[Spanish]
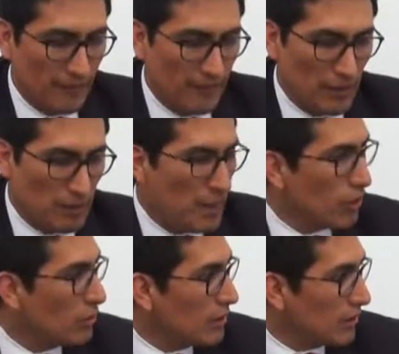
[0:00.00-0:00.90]
perfil
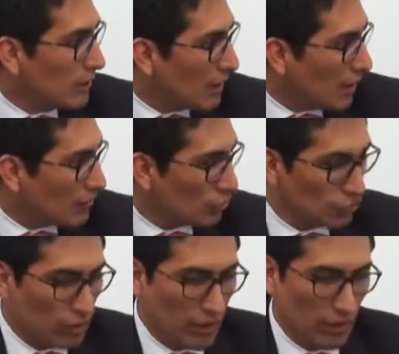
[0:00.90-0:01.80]
medio y
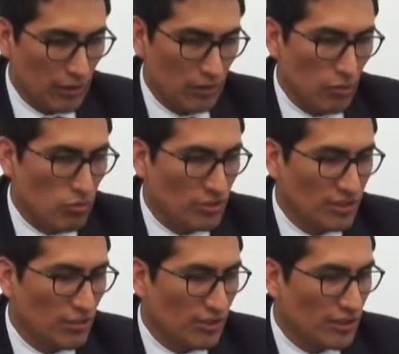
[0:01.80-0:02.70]
casos eh,
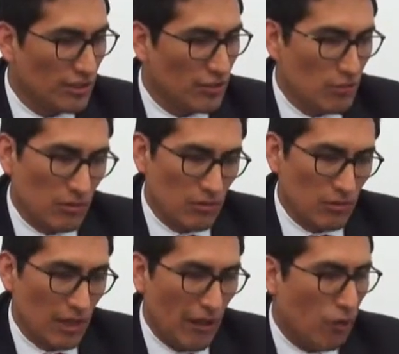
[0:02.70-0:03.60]
comunes y corrientes
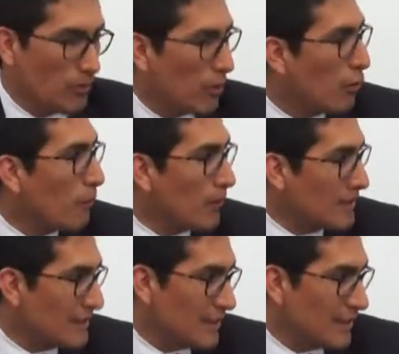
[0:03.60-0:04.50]
como las coimas de los
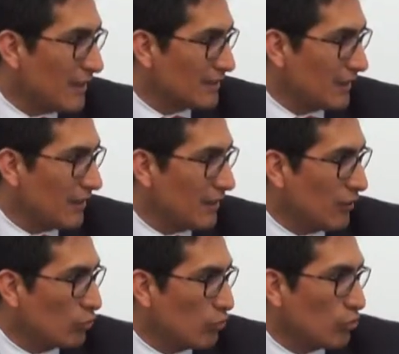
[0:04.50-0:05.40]
policías
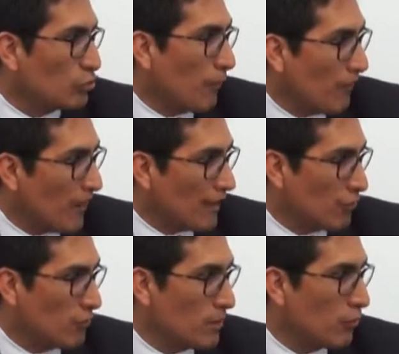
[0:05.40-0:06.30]
o los
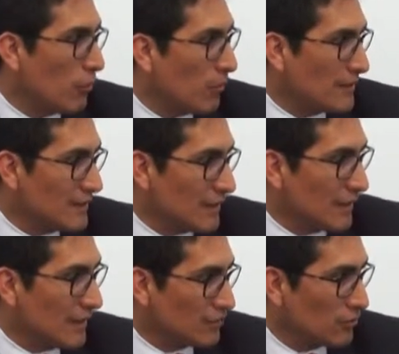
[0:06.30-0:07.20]
choferes comiendo a los
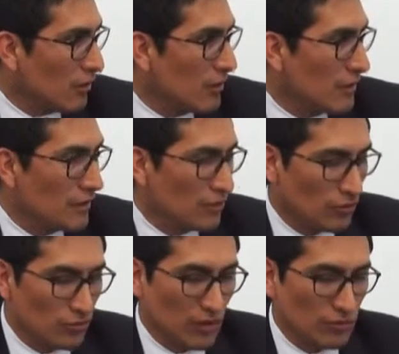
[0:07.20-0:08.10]
policías, ¿no?
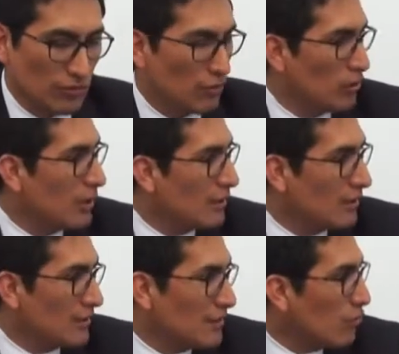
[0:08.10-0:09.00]
Esos son casos de,
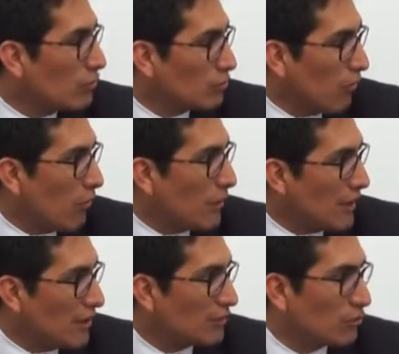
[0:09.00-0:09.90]
de 5
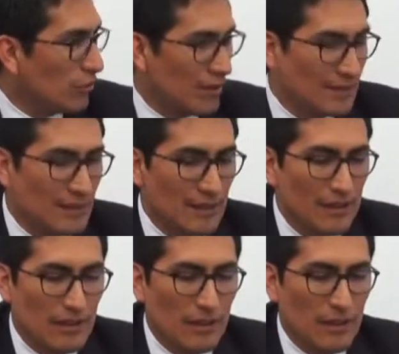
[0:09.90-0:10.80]
soles, 10 soles
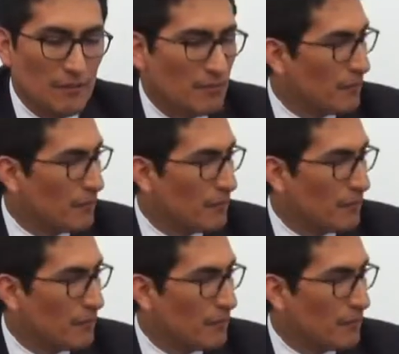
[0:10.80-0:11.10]
y